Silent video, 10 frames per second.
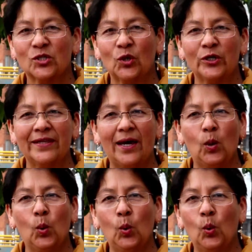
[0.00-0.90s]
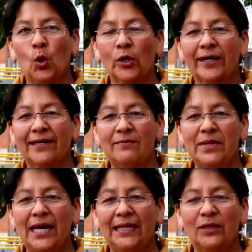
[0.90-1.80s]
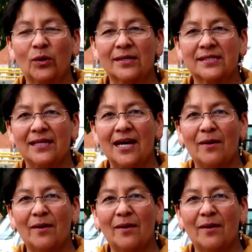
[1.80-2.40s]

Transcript: soy de un corregimiento que se